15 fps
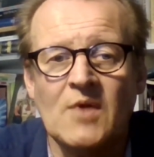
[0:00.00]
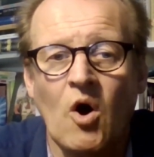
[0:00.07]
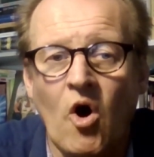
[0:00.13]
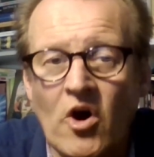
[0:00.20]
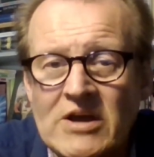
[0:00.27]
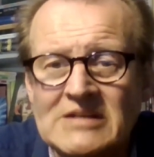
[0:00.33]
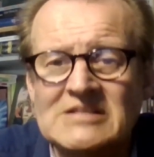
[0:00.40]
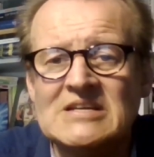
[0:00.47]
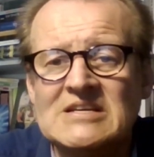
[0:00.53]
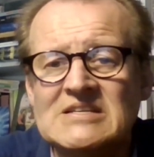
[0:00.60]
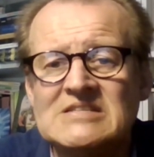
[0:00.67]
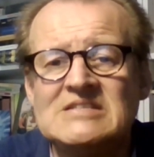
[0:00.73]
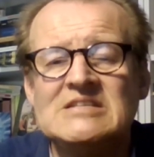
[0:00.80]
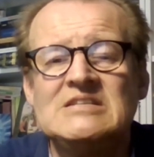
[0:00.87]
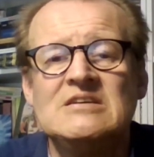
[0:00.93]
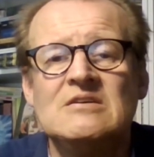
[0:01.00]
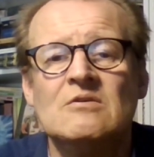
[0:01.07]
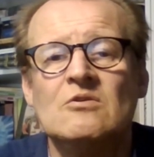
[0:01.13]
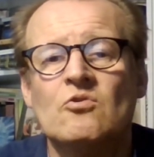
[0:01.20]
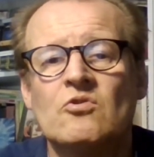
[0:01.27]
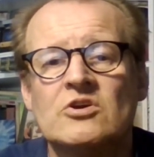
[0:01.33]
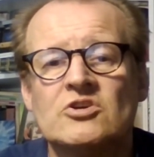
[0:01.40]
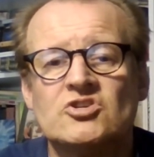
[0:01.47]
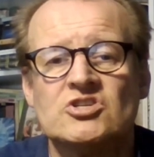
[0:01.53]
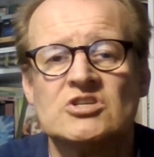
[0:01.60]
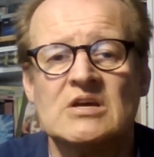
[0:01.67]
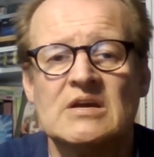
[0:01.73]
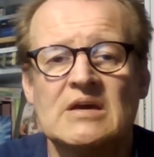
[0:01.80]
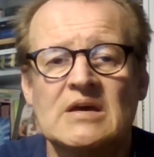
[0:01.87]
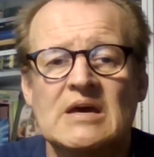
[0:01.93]
Heute ist die
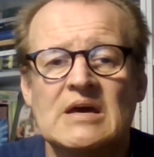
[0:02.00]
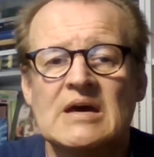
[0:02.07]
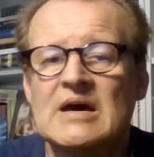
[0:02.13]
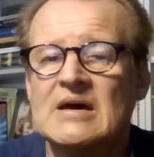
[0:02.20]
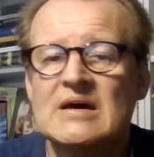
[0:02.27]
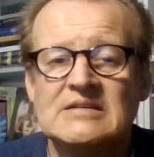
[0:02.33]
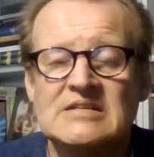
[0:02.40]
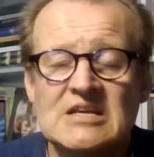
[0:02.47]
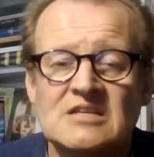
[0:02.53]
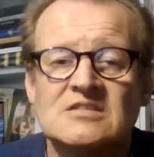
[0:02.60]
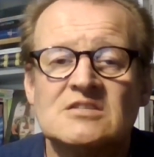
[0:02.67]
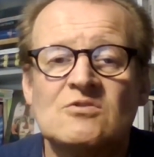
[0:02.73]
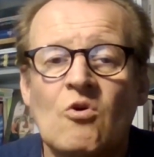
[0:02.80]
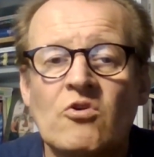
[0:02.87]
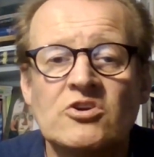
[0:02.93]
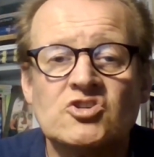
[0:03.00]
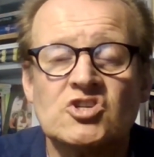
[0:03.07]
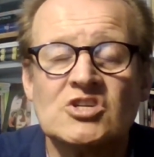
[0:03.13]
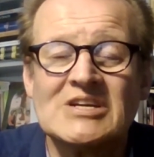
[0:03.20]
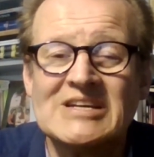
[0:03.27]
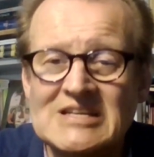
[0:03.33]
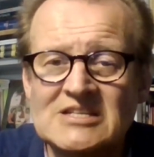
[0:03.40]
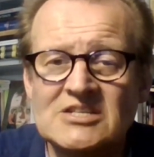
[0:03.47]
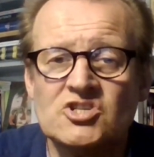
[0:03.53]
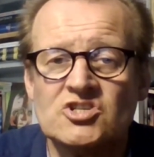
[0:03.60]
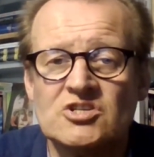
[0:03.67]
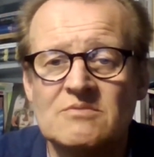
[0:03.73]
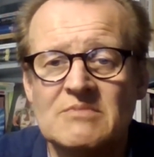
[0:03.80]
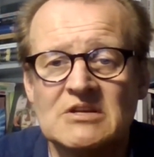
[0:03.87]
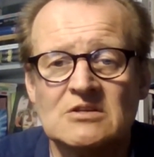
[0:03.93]
theologische, äh, die
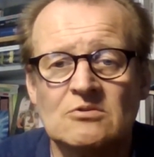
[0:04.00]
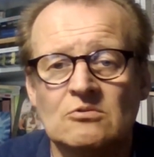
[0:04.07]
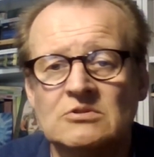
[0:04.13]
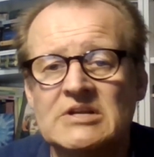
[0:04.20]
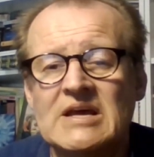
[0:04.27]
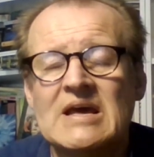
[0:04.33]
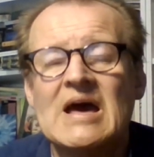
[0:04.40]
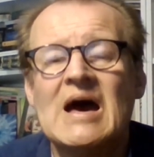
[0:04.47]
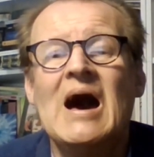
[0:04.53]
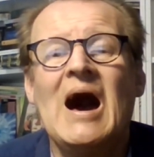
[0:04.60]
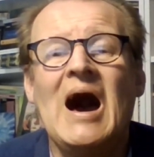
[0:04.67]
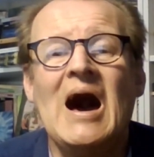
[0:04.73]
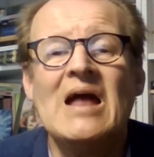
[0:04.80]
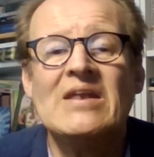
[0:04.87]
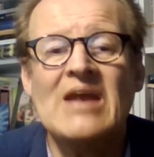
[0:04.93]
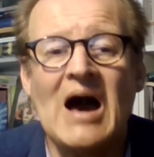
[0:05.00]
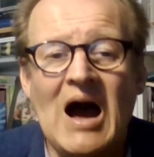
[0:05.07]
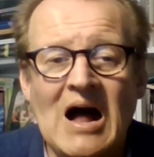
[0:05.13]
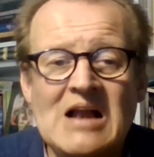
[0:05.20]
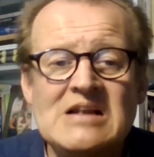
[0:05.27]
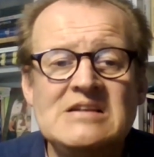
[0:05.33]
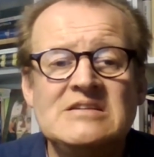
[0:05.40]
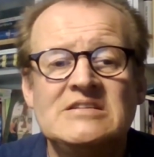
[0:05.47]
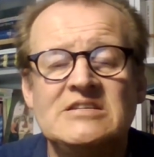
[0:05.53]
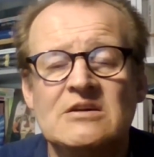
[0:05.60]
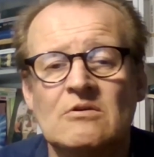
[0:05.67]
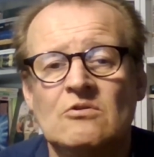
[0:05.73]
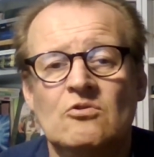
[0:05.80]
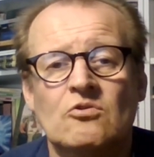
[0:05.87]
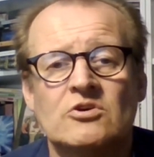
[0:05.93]
historisch-kritische Methode an allen
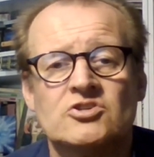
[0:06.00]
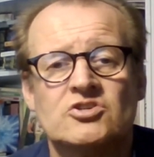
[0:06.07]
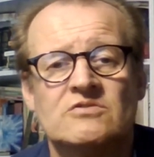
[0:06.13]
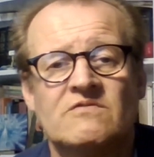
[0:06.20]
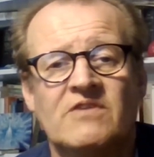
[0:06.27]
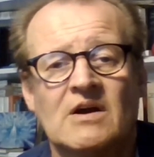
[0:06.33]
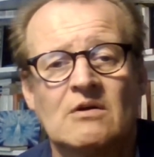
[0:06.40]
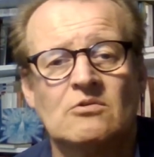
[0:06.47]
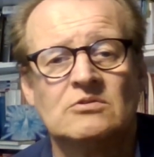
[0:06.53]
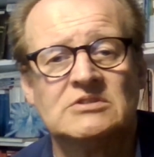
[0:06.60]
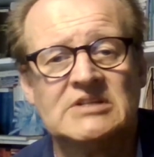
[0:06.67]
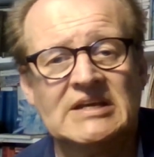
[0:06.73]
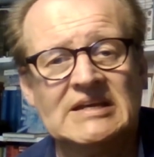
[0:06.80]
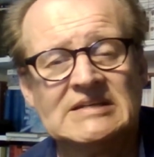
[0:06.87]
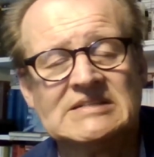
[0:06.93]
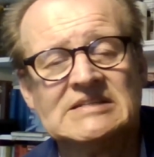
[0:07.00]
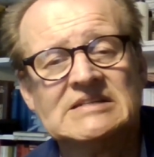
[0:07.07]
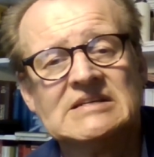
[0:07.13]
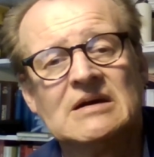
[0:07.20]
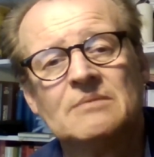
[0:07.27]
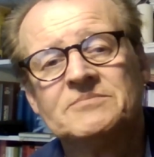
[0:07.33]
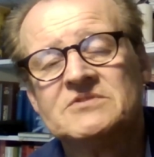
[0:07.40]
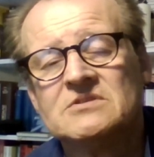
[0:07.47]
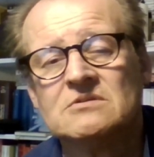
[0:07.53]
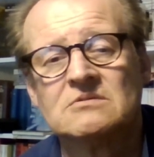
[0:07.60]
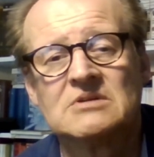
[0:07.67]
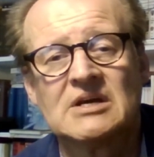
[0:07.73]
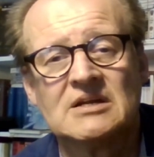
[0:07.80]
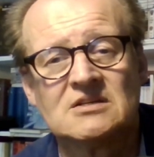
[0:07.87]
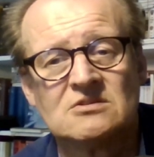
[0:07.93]
theologischen Fakultäten, ob sie
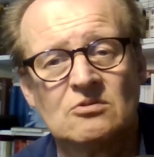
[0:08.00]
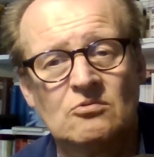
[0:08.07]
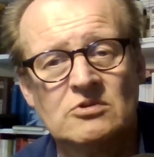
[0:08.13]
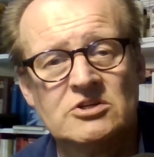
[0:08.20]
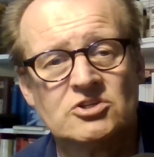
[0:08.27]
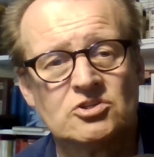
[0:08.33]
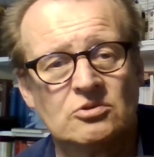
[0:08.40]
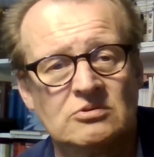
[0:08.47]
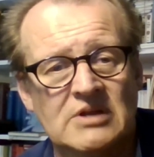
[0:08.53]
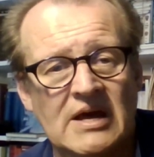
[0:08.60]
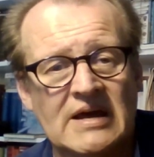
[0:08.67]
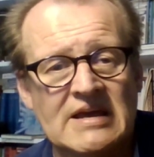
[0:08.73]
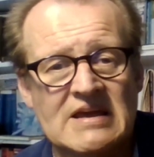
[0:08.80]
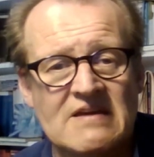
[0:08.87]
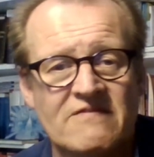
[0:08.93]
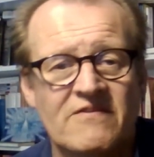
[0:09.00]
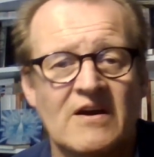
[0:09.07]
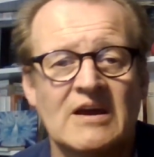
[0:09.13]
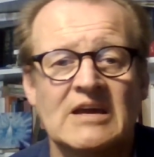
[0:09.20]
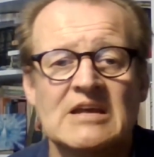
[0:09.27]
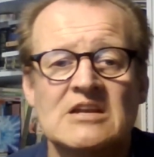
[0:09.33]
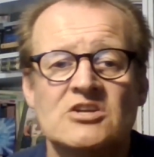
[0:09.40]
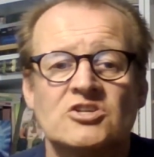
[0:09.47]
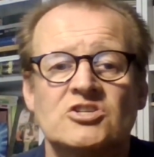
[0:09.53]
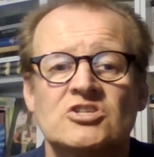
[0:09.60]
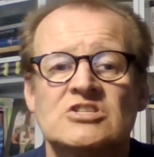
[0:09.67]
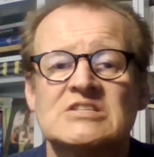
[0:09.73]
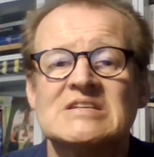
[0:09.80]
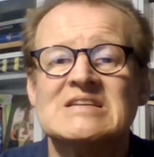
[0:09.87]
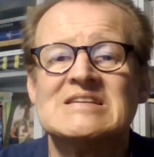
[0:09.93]
nun katholisch oder evangelisch
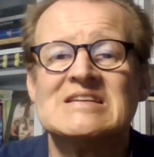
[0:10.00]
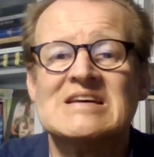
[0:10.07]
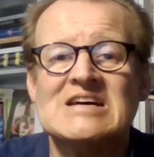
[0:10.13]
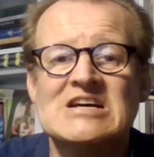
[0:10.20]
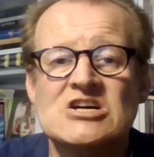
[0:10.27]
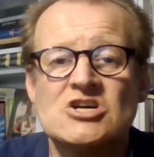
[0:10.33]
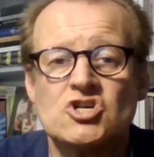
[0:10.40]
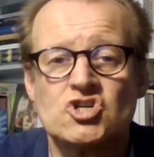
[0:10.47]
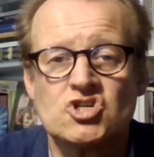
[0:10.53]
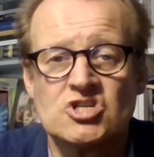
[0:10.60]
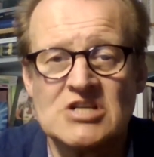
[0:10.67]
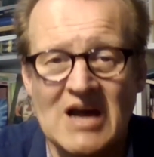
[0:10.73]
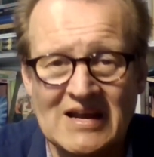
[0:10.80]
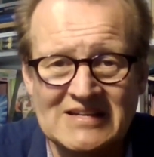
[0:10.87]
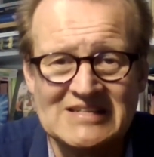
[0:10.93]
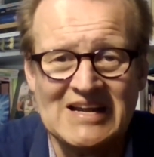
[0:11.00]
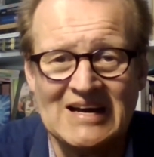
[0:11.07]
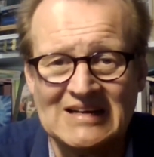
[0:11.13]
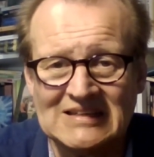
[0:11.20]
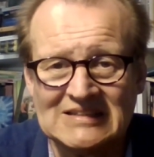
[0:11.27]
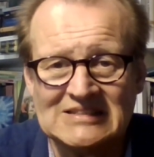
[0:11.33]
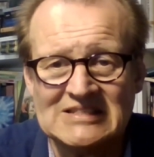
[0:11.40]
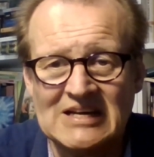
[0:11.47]
sind, Standard.